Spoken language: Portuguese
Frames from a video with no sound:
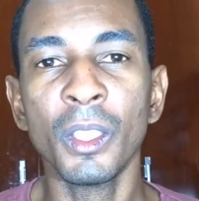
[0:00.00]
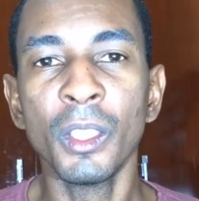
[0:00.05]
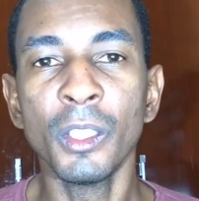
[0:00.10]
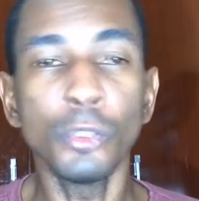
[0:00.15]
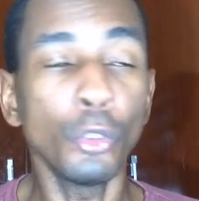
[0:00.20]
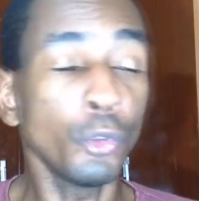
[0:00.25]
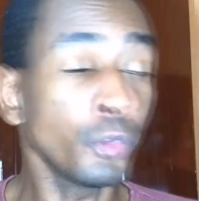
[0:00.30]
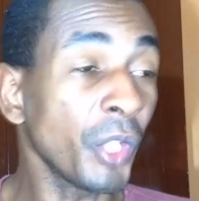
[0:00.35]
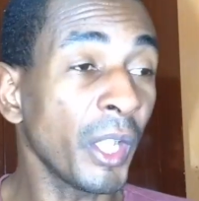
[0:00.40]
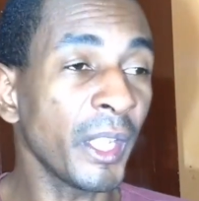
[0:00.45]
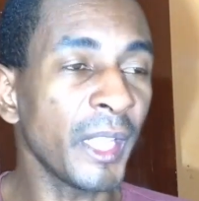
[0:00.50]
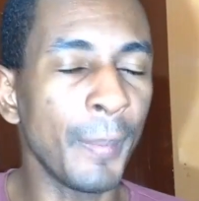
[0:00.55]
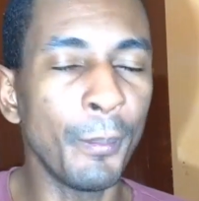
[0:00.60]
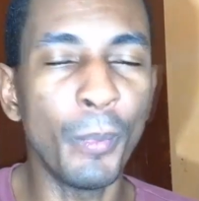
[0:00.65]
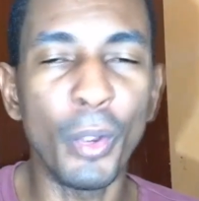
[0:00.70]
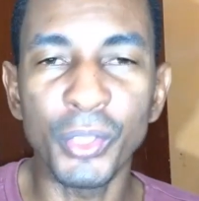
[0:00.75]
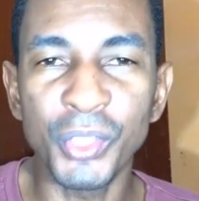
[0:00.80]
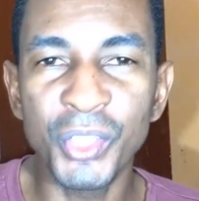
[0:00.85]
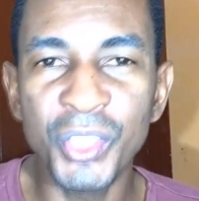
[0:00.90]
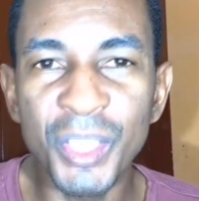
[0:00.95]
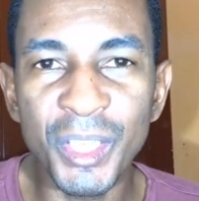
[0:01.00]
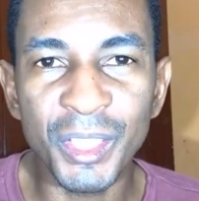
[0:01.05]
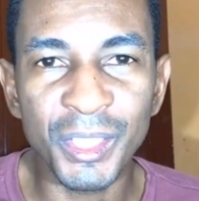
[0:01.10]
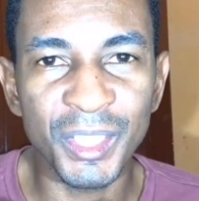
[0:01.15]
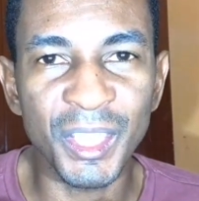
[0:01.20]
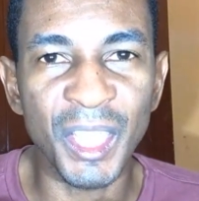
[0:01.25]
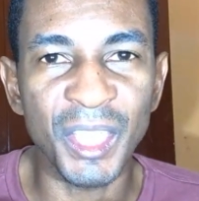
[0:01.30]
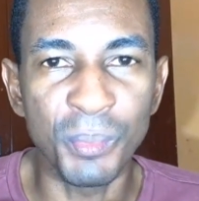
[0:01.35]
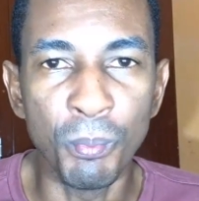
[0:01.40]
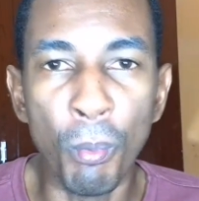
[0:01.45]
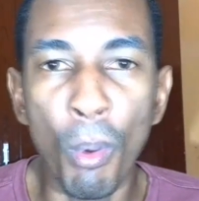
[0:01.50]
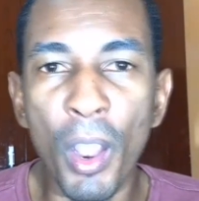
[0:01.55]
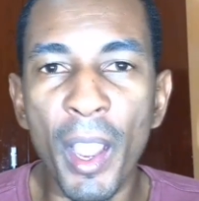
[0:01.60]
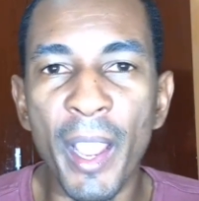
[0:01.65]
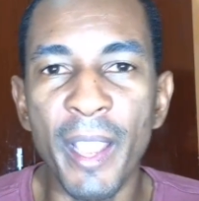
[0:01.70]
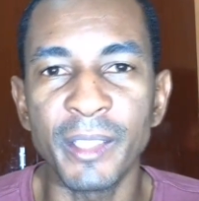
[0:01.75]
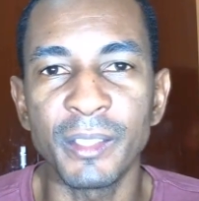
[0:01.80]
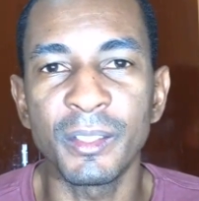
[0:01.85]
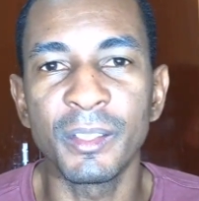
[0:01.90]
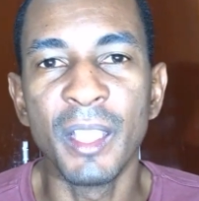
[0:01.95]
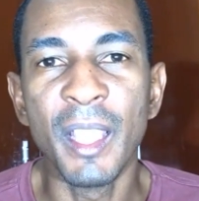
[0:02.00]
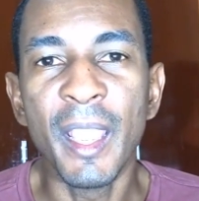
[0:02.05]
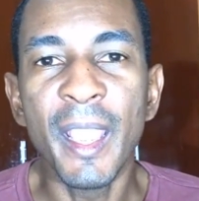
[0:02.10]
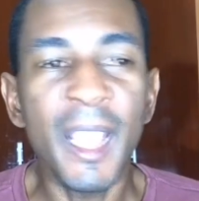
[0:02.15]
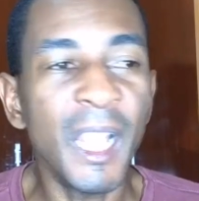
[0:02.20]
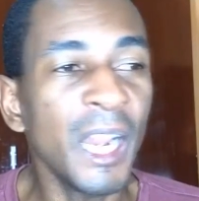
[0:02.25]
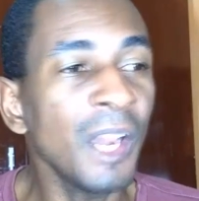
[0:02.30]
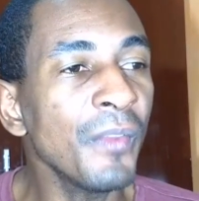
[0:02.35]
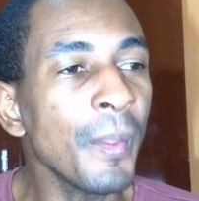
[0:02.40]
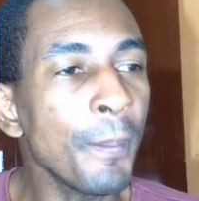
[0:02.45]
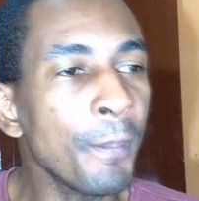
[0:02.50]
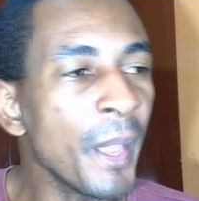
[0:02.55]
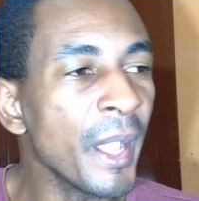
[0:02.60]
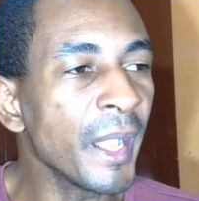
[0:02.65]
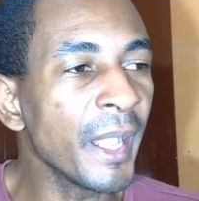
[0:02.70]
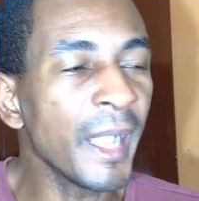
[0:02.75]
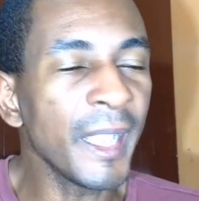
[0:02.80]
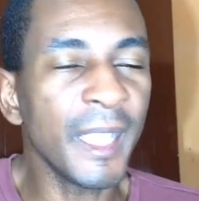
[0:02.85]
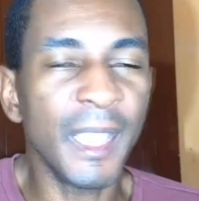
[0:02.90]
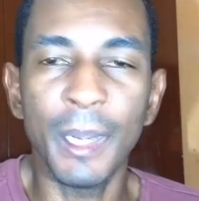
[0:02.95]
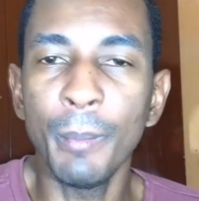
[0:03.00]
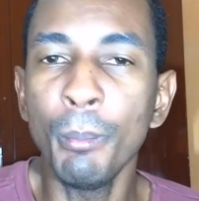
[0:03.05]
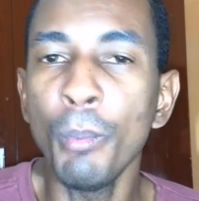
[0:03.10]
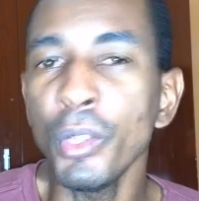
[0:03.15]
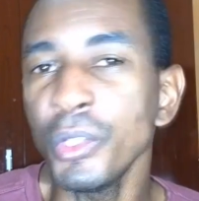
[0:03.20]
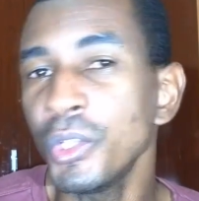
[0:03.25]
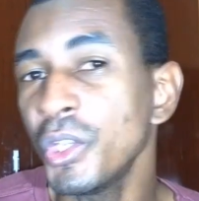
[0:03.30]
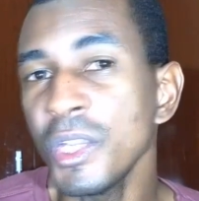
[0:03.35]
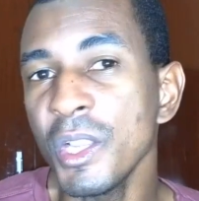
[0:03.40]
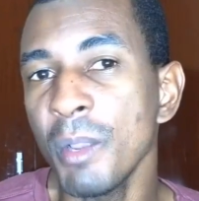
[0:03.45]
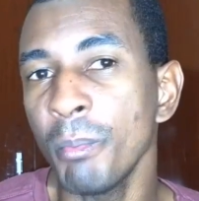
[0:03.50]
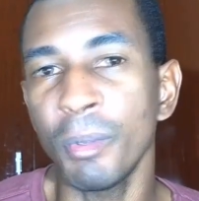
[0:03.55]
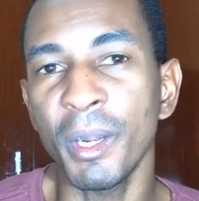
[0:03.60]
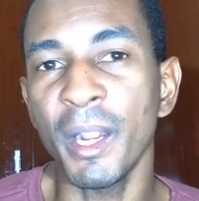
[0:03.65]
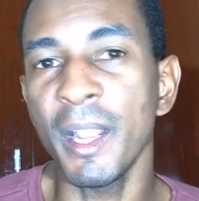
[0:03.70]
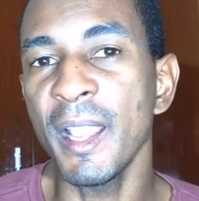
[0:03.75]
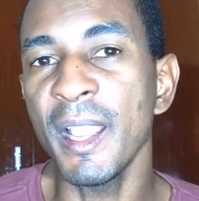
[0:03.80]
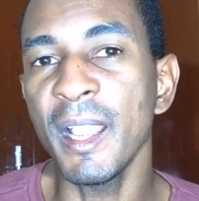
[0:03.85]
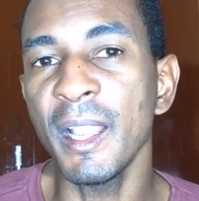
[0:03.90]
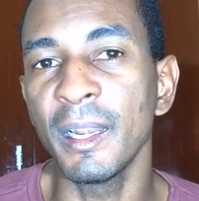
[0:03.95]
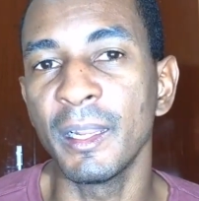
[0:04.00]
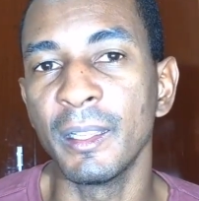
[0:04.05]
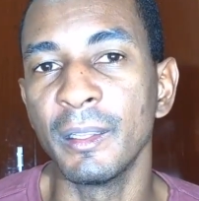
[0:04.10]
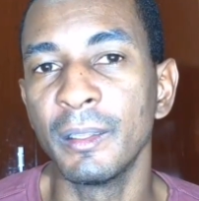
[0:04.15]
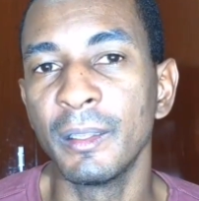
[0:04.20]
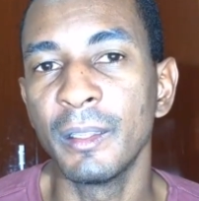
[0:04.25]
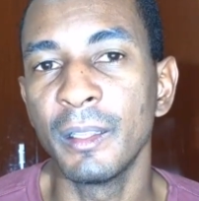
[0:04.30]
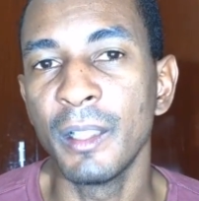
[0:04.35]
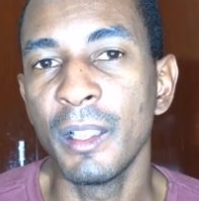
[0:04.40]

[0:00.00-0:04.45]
Então, já que a modinha sad boys, ela vai pegar aquela modinha para ela.